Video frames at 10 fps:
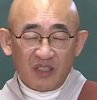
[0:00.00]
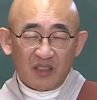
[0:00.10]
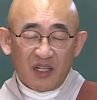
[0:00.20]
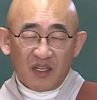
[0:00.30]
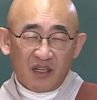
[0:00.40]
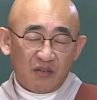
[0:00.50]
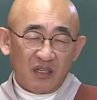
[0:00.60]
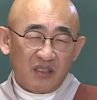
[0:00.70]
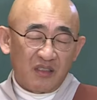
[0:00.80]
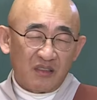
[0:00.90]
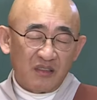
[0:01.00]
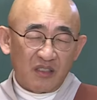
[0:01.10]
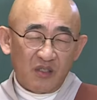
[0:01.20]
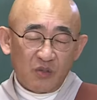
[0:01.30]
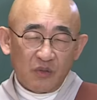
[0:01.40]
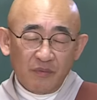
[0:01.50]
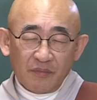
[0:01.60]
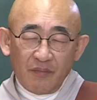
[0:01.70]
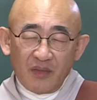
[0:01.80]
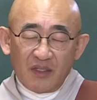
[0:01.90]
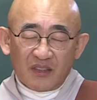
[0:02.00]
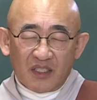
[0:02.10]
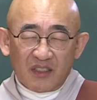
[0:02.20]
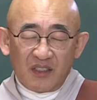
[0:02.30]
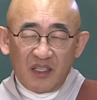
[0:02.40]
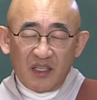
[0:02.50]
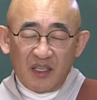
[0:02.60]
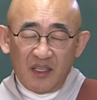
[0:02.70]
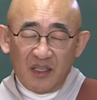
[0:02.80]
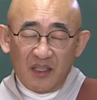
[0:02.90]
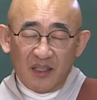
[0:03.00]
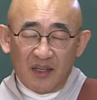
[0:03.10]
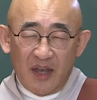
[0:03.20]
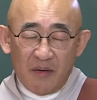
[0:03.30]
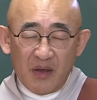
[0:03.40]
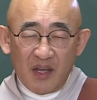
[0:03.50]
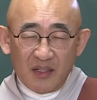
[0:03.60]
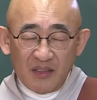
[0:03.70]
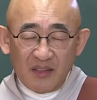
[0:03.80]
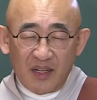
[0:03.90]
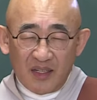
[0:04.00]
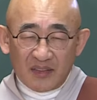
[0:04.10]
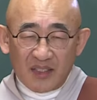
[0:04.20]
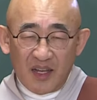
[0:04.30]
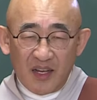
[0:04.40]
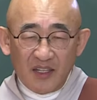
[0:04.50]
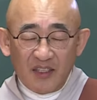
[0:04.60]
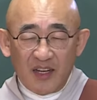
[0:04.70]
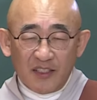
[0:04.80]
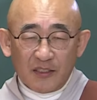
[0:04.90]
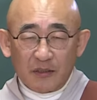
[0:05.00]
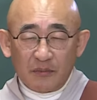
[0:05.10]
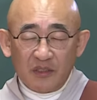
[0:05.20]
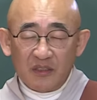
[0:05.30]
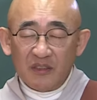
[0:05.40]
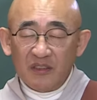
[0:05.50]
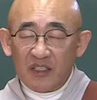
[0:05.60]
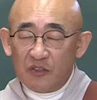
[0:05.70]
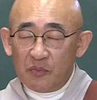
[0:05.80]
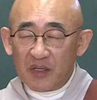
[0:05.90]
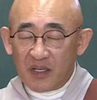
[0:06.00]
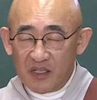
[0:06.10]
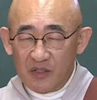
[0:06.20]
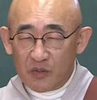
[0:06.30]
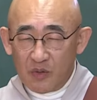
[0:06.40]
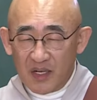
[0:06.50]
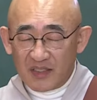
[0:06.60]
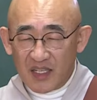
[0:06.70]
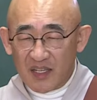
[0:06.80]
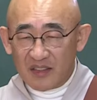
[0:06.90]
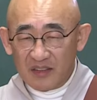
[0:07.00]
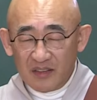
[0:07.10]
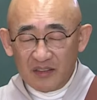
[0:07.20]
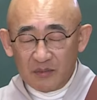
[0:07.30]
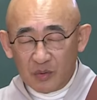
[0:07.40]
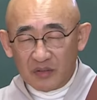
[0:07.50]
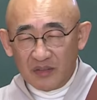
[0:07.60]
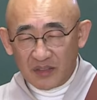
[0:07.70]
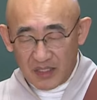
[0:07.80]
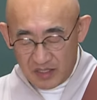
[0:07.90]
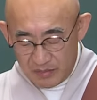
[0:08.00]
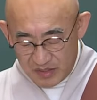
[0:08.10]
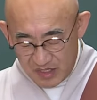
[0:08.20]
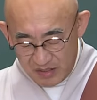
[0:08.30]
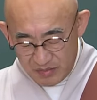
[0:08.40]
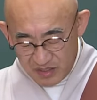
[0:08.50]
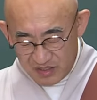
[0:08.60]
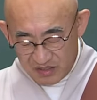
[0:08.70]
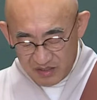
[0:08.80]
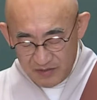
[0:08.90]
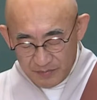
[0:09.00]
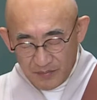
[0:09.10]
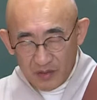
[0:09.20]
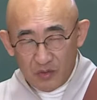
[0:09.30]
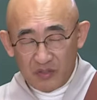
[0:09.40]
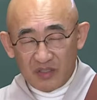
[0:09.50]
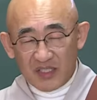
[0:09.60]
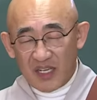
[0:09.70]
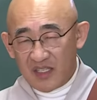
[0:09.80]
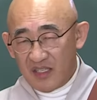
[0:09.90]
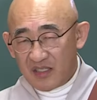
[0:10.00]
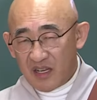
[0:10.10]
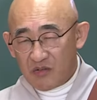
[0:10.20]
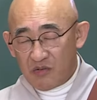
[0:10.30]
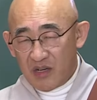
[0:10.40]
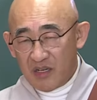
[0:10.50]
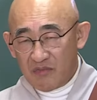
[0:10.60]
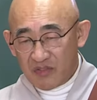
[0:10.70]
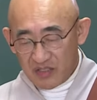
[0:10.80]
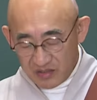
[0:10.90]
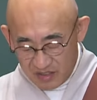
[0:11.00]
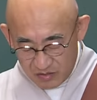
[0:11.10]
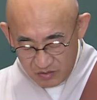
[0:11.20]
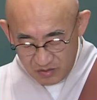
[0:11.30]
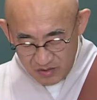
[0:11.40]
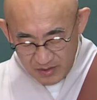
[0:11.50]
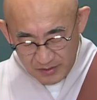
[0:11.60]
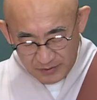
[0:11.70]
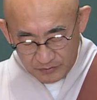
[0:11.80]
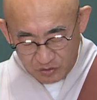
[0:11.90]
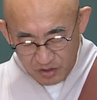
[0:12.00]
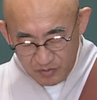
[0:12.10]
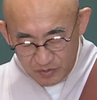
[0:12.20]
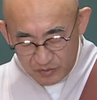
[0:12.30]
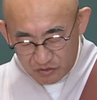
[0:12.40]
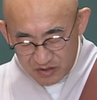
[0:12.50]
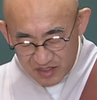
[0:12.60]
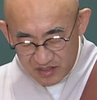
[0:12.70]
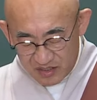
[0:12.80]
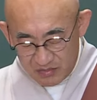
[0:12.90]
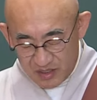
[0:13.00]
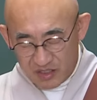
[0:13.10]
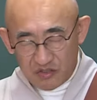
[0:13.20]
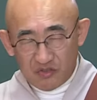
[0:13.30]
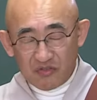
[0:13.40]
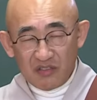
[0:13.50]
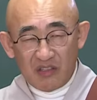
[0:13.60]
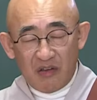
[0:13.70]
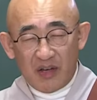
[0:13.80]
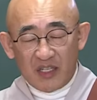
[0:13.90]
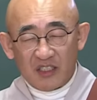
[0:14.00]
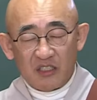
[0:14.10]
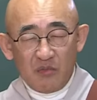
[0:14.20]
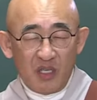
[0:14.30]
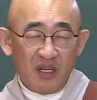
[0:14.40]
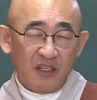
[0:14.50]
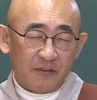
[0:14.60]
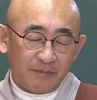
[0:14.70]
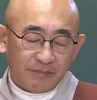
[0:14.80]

있다라고 하는 것은 결국 자기의 예, 아만, 아상, 아집 이런 대로만 하려고 하지 않아요. 모든 사람의 삶이 그래서 오히려 자기의 사고관에 묶여서 있고 또 이 몸은 추한 것이 마치 죽은 개와 같으며